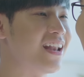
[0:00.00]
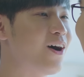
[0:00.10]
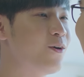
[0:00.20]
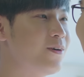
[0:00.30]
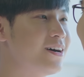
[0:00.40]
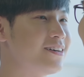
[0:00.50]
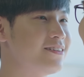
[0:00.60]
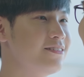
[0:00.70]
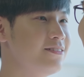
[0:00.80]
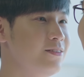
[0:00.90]
เราอะ
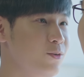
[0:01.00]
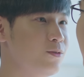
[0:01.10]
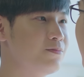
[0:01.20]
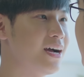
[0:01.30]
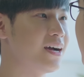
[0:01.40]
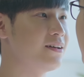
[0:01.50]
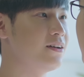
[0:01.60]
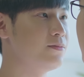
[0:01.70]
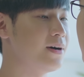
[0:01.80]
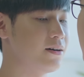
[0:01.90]
ลุงมากเล
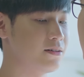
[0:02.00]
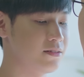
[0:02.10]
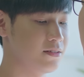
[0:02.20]
ยรู้เปล่า